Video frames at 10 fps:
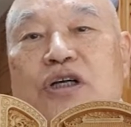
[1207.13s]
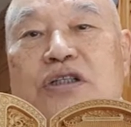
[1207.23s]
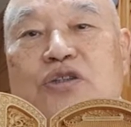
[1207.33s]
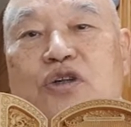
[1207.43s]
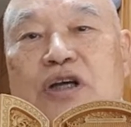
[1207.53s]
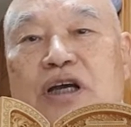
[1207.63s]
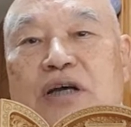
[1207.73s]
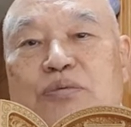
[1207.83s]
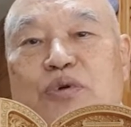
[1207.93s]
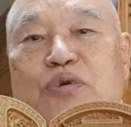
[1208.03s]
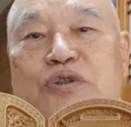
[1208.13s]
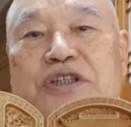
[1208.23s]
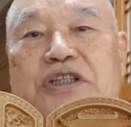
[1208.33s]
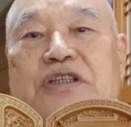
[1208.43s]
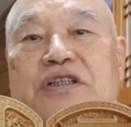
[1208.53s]
그 속에 푹
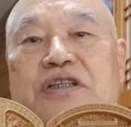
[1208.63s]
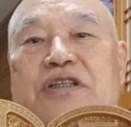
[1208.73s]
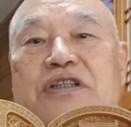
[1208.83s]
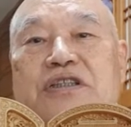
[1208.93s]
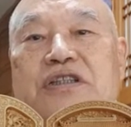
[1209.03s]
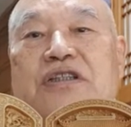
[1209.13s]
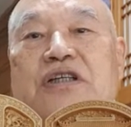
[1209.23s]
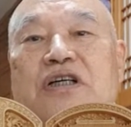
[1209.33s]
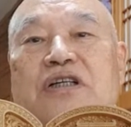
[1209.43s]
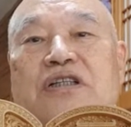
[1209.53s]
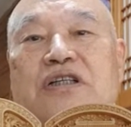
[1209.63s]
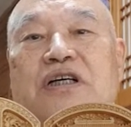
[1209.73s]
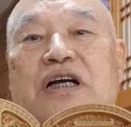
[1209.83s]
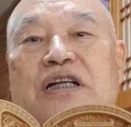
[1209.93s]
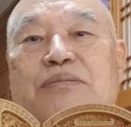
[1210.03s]
젖어드는 것을
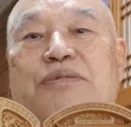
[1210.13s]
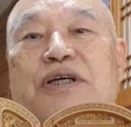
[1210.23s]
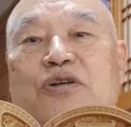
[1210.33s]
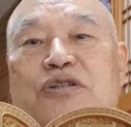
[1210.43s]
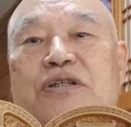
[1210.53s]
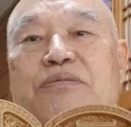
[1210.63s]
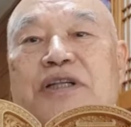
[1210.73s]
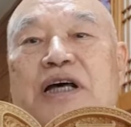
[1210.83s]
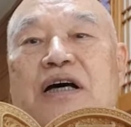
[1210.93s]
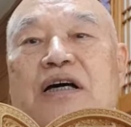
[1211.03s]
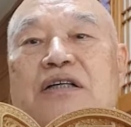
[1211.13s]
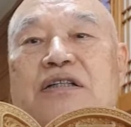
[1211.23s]
들어갈 입자로 씁니다.